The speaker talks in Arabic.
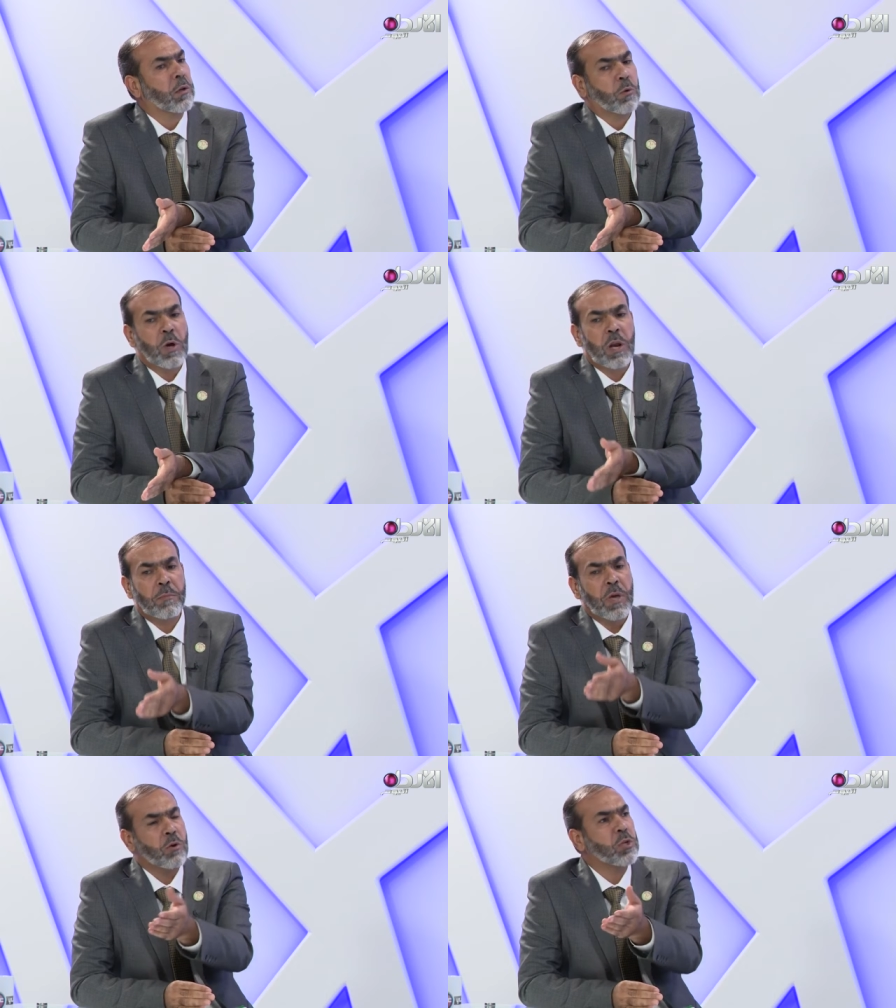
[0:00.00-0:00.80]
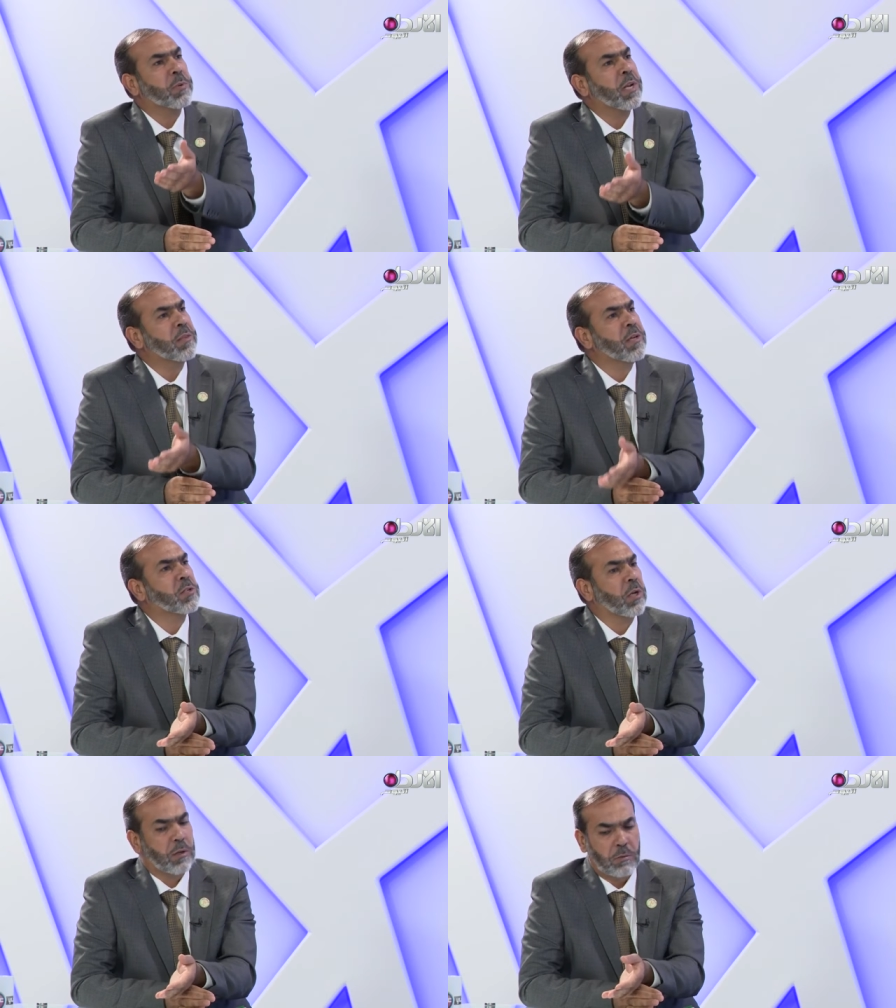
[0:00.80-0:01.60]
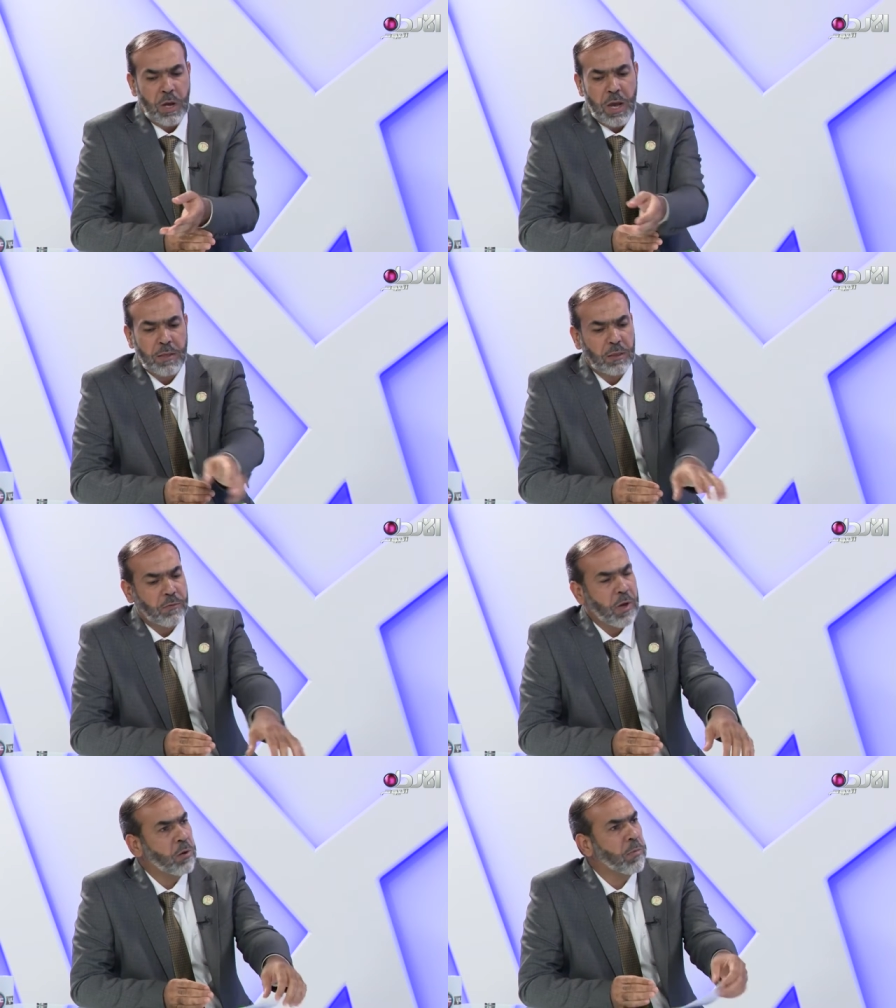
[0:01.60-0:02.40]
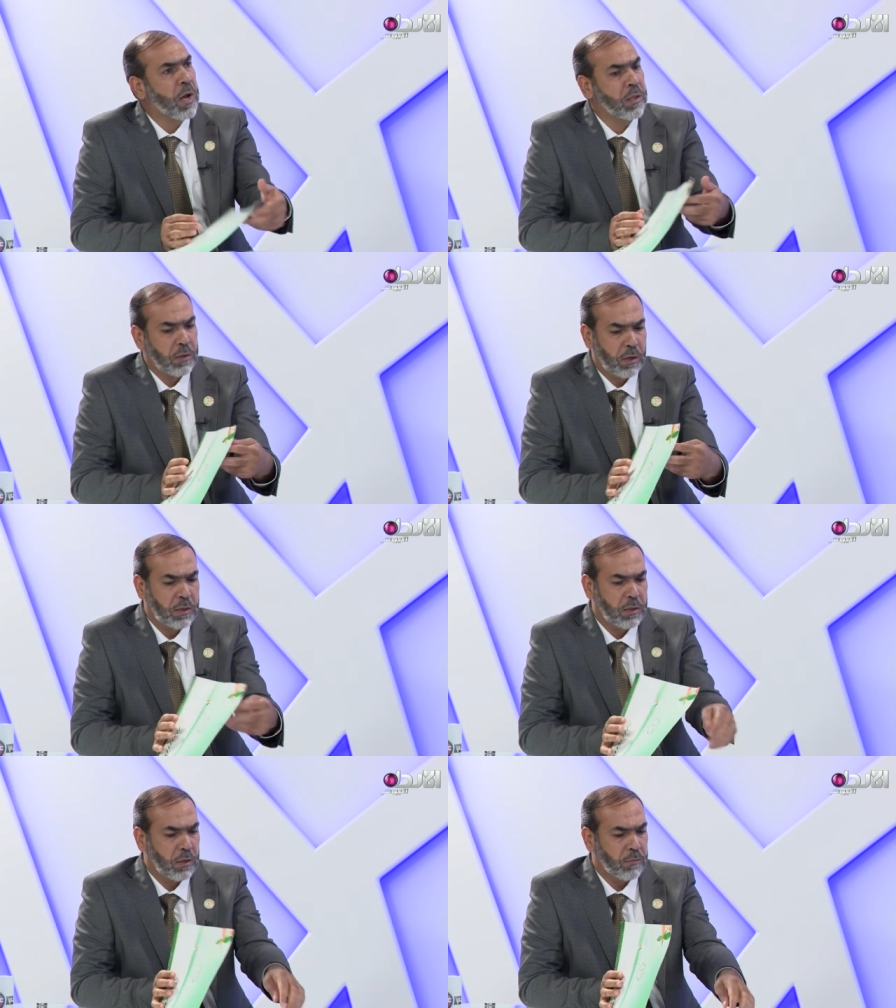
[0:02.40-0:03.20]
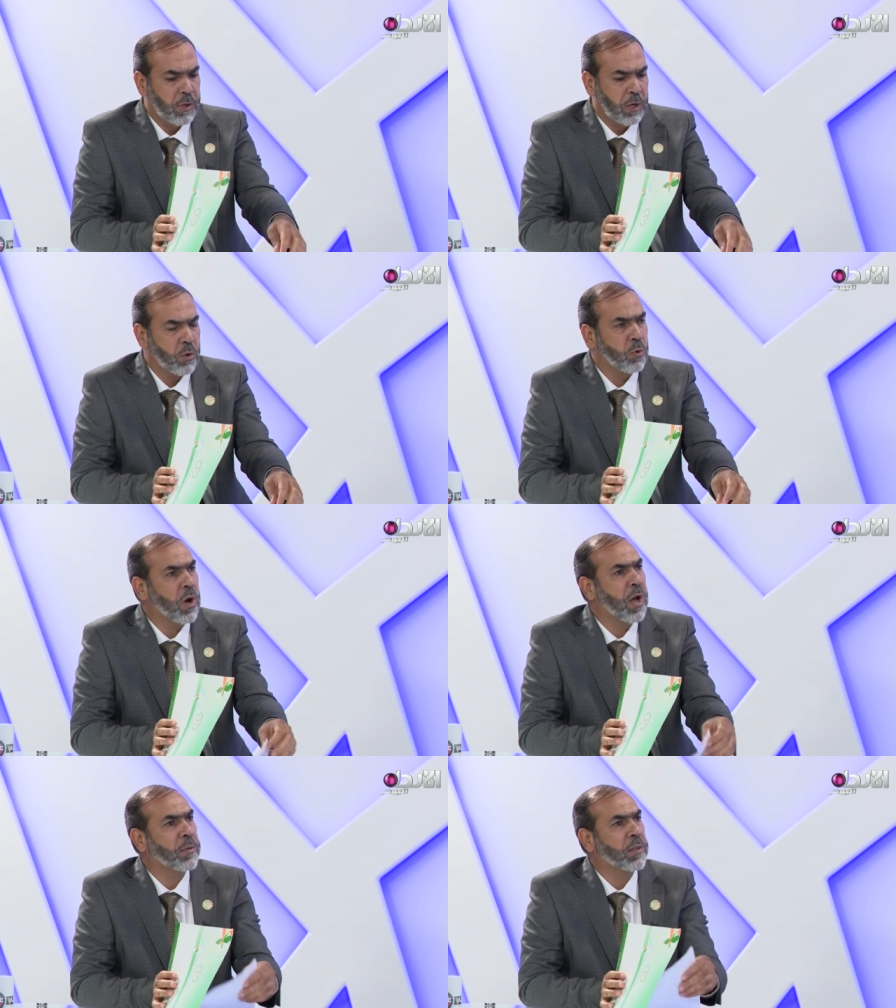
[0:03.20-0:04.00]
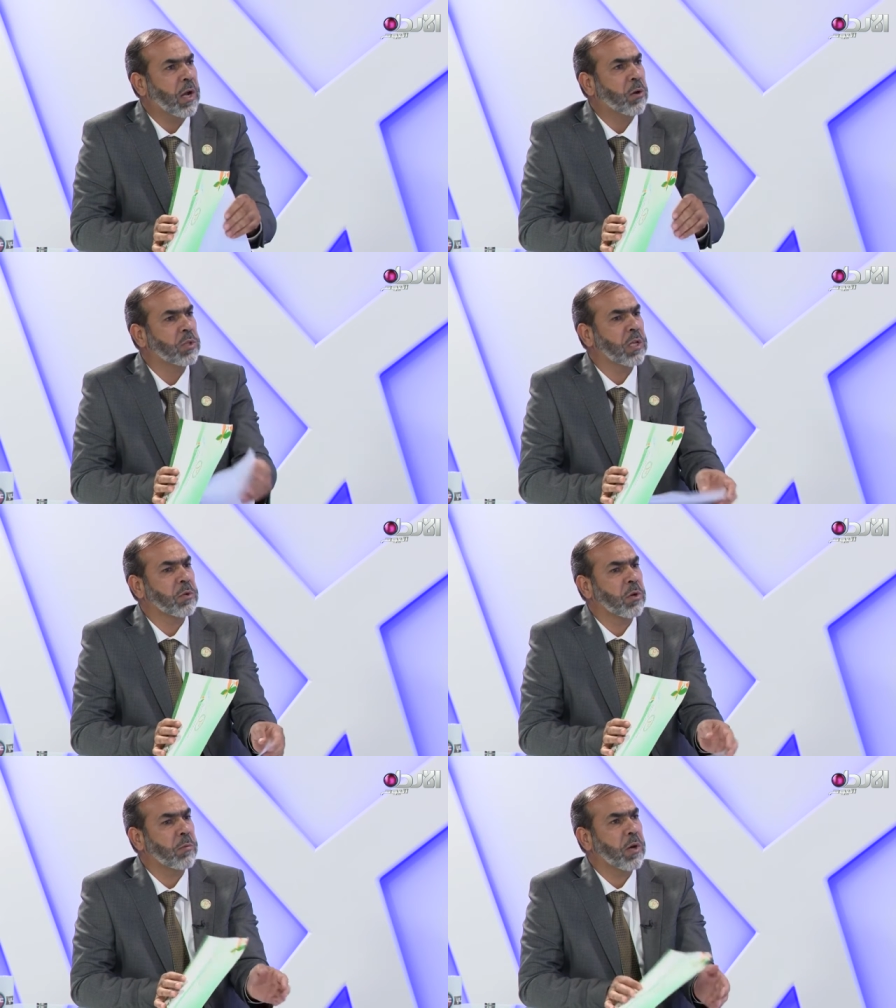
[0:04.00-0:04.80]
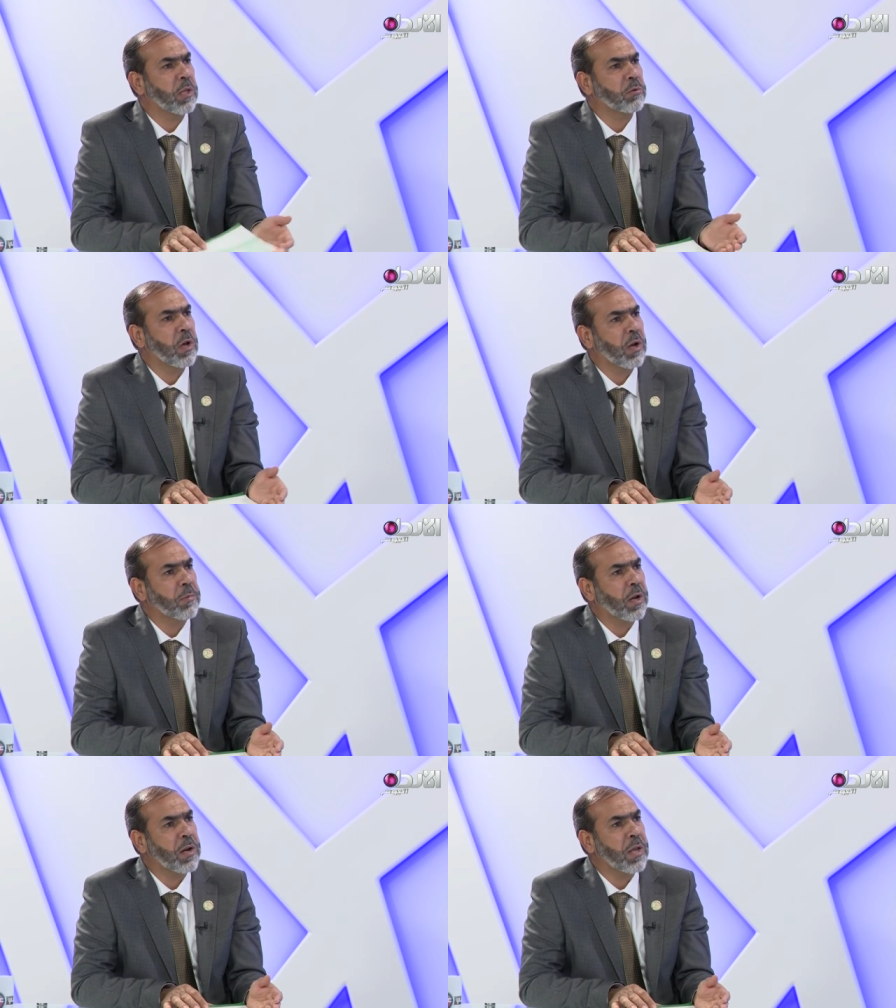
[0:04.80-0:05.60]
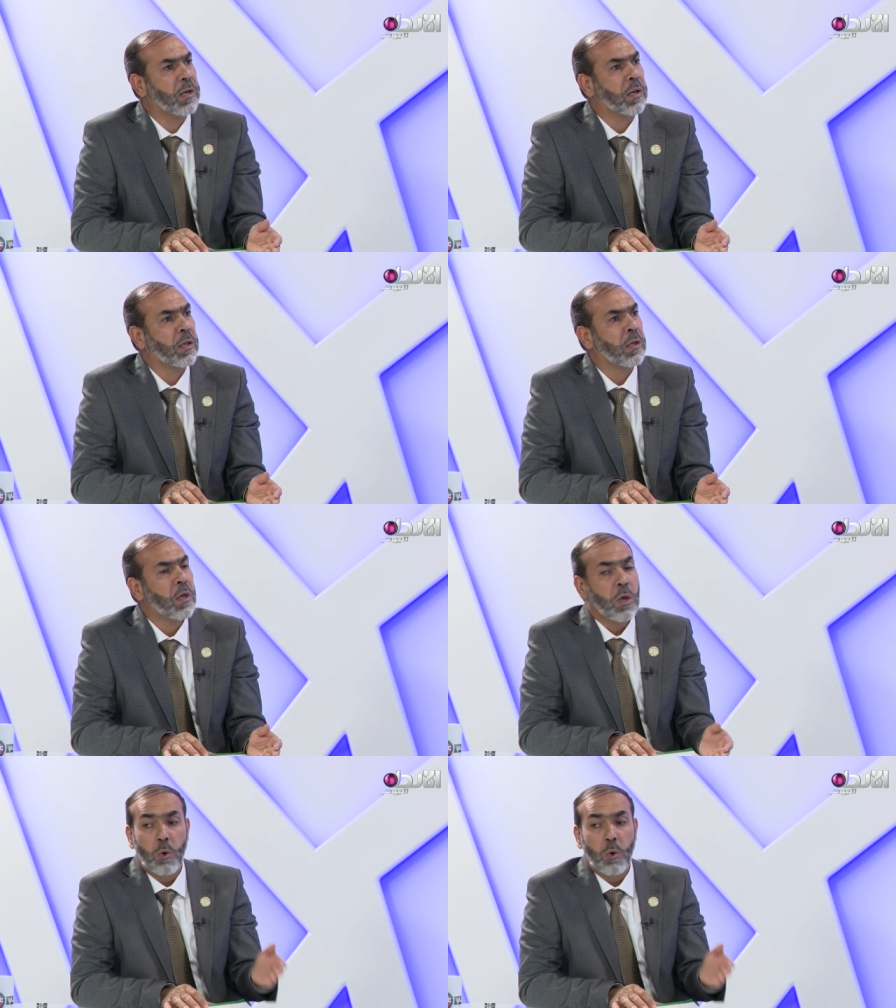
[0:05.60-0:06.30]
ولم يخرج بنتيجة وهذه التفاهمات التي من النواب تعهدات النواب قرأتها قبل قليل نعم.